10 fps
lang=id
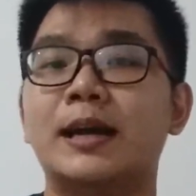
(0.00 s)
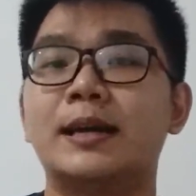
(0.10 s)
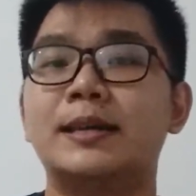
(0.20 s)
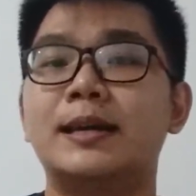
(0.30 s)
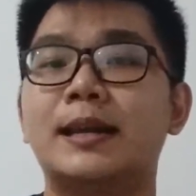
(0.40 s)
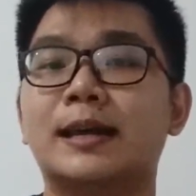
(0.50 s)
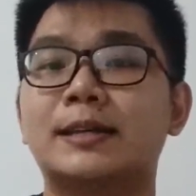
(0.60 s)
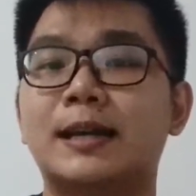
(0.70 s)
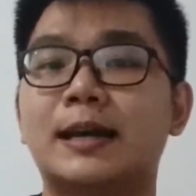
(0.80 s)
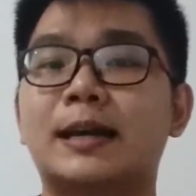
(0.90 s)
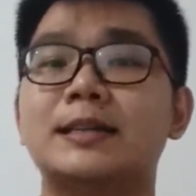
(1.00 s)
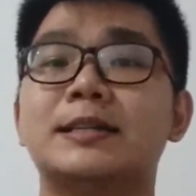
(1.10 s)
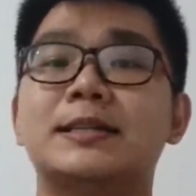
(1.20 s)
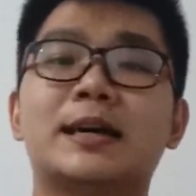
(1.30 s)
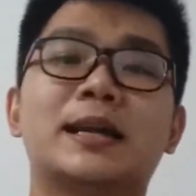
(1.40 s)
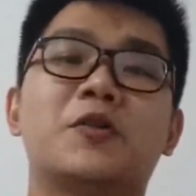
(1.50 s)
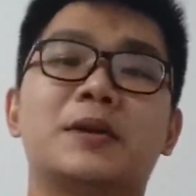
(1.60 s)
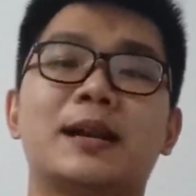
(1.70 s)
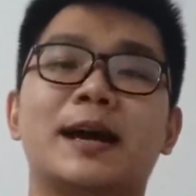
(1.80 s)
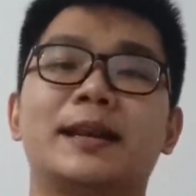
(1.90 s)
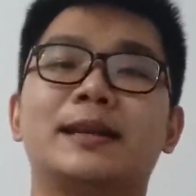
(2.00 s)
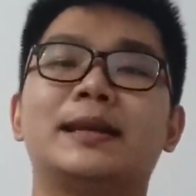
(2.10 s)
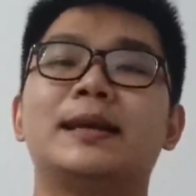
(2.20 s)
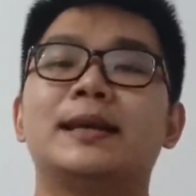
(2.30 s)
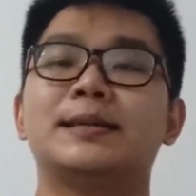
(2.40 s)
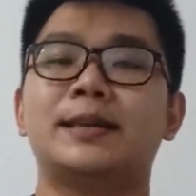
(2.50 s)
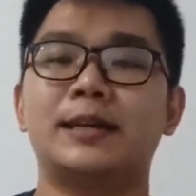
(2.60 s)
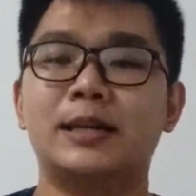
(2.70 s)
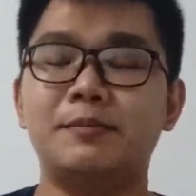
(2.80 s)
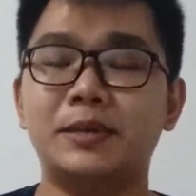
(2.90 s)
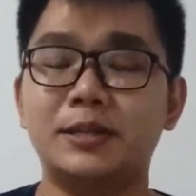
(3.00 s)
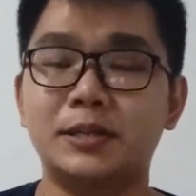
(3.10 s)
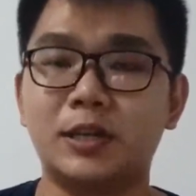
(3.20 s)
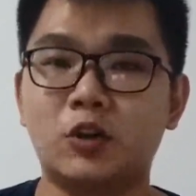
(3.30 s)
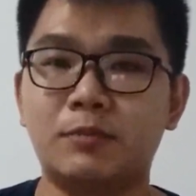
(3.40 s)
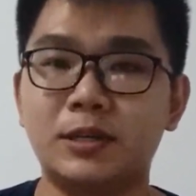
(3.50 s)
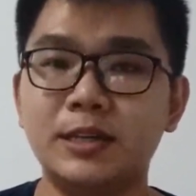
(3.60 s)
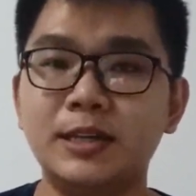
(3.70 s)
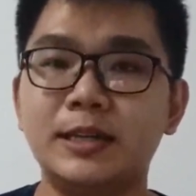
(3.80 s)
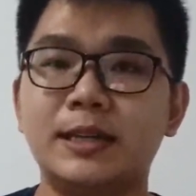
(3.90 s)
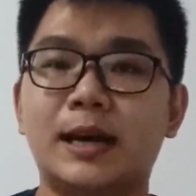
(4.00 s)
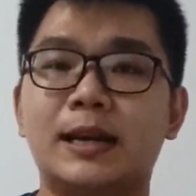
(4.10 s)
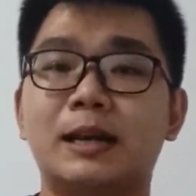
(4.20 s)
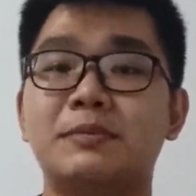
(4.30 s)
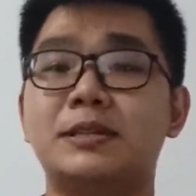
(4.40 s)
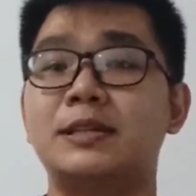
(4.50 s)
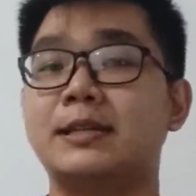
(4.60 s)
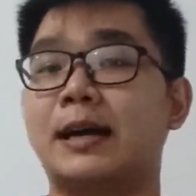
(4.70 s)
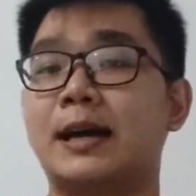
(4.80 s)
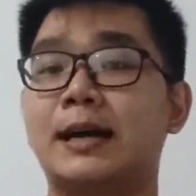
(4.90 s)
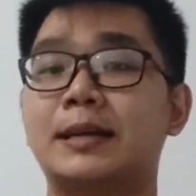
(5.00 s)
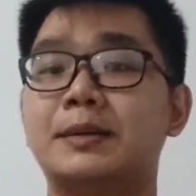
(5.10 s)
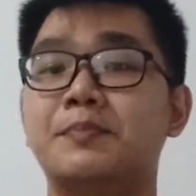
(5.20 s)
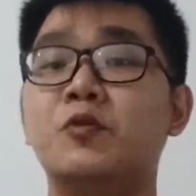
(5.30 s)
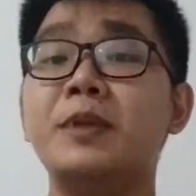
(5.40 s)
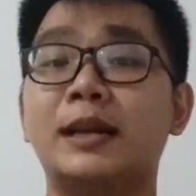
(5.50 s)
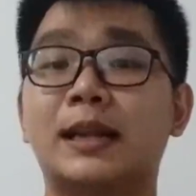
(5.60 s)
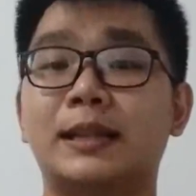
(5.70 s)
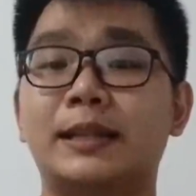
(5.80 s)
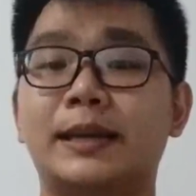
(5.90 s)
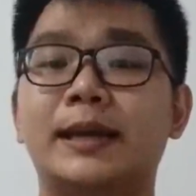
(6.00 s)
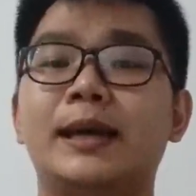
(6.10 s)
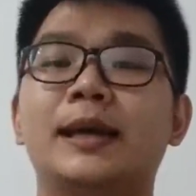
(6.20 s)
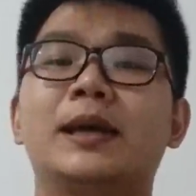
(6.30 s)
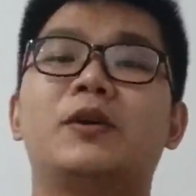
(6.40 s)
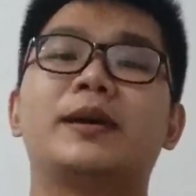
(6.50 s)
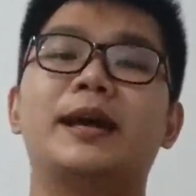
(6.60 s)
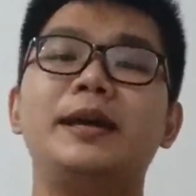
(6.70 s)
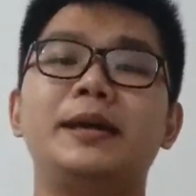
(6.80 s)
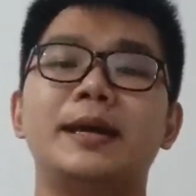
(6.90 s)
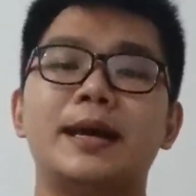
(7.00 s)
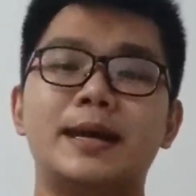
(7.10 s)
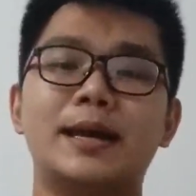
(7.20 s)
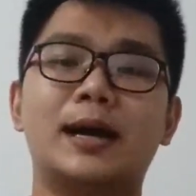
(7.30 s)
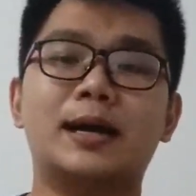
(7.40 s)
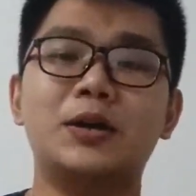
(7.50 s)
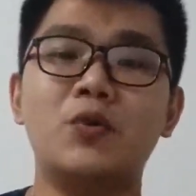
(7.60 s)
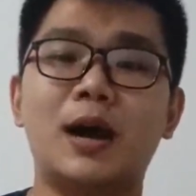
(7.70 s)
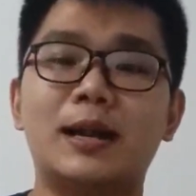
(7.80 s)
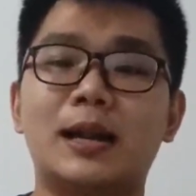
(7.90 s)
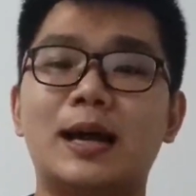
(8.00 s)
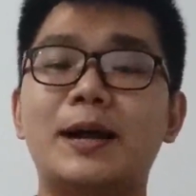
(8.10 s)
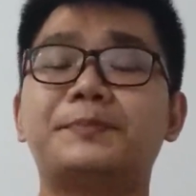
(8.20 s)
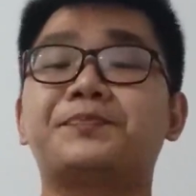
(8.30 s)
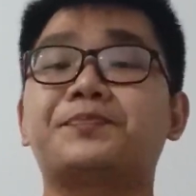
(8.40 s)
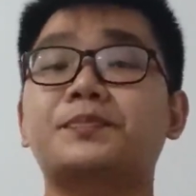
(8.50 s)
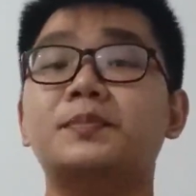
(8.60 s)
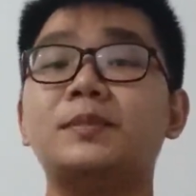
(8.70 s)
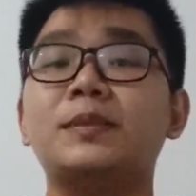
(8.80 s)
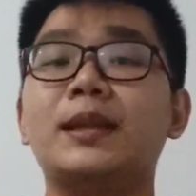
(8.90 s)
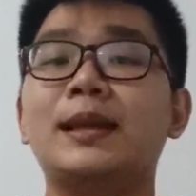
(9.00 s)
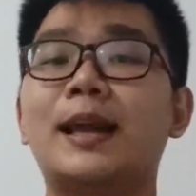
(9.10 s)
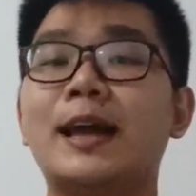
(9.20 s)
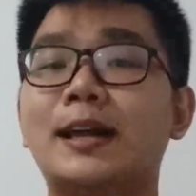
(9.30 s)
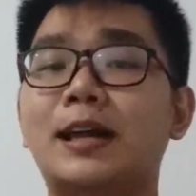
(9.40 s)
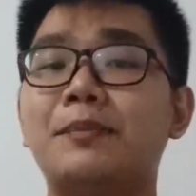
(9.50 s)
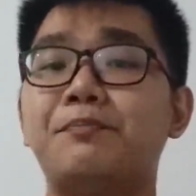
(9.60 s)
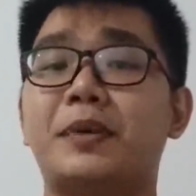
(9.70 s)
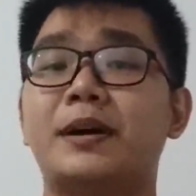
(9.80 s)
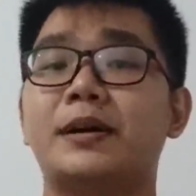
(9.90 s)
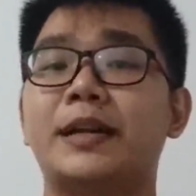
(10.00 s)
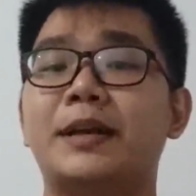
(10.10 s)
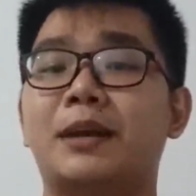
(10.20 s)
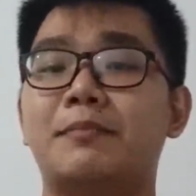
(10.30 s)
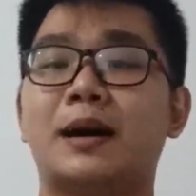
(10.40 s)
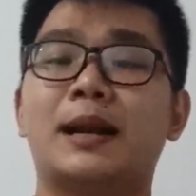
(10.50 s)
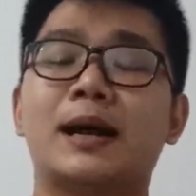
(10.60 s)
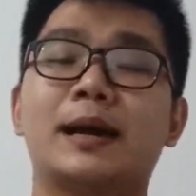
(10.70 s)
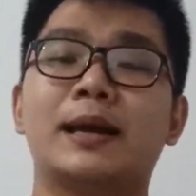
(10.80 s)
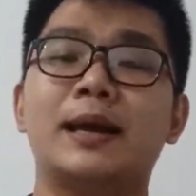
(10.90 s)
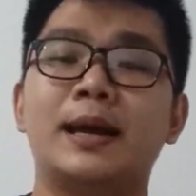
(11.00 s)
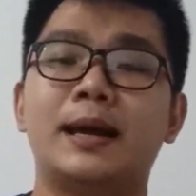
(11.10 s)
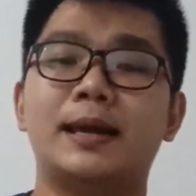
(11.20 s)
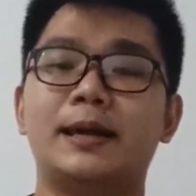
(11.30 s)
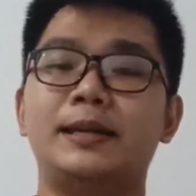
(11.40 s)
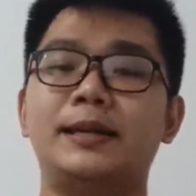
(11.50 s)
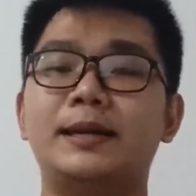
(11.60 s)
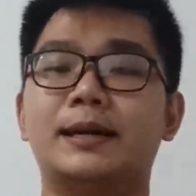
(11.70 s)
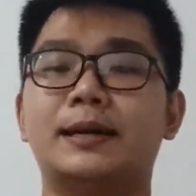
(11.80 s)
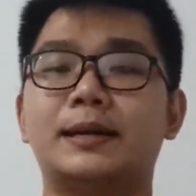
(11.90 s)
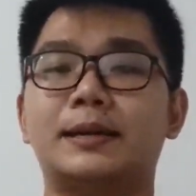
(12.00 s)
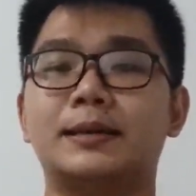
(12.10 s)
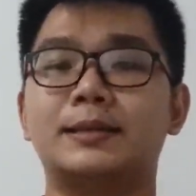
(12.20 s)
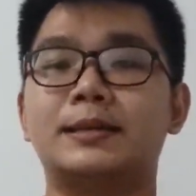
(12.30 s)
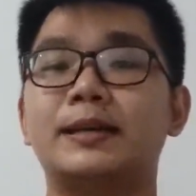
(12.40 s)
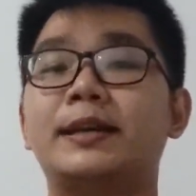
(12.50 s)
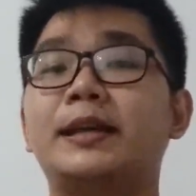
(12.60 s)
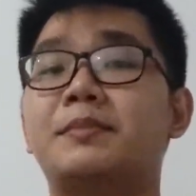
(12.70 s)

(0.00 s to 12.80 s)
dilaksanakan secara online sehingga bisnis e-commerce ini adalah bisnis yang akan booming nanti oke okay? yang kedua adalah layanan pengiriman barang. Ya ini uh, seiring